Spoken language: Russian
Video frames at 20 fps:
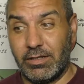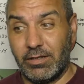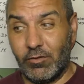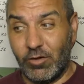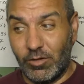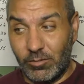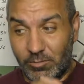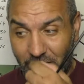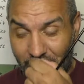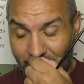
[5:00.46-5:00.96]

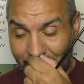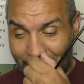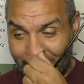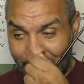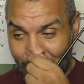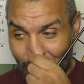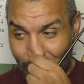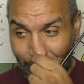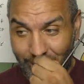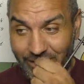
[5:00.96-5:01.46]
Он привык
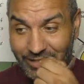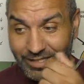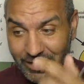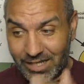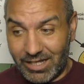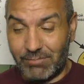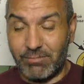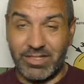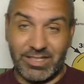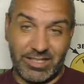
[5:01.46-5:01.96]
что, к
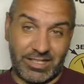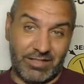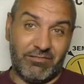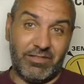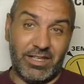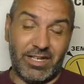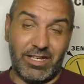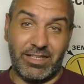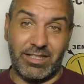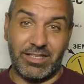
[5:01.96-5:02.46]
слабости,
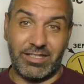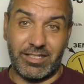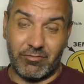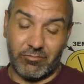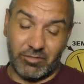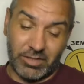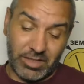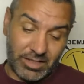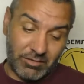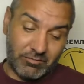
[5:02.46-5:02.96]
вялости,
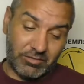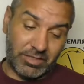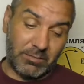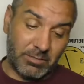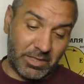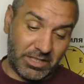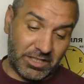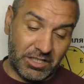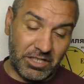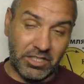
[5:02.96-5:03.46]
к вот этой вот
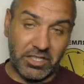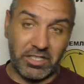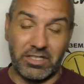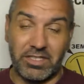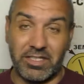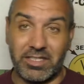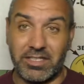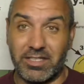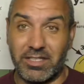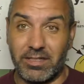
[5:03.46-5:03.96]

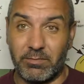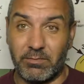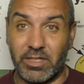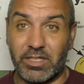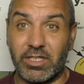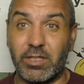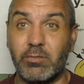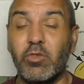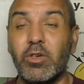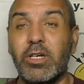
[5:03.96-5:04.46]
апатичности.
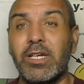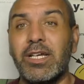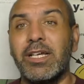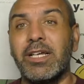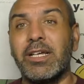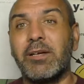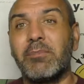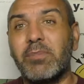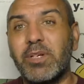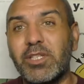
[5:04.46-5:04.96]
Потому
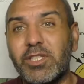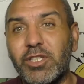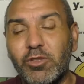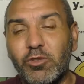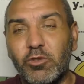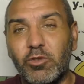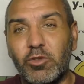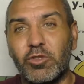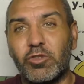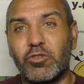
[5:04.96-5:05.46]

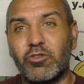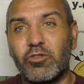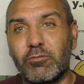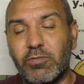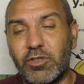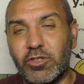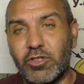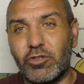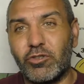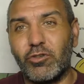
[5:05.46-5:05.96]
потихонечку,
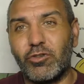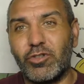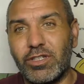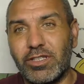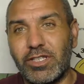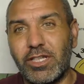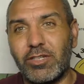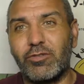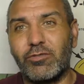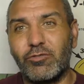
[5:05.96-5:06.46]
по чуть-чуть
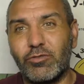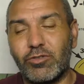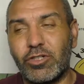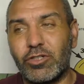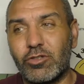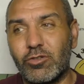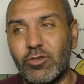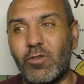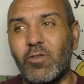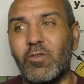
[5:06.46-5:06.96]
энергии нужно
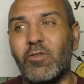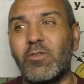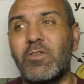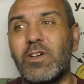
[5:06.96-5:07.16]
что?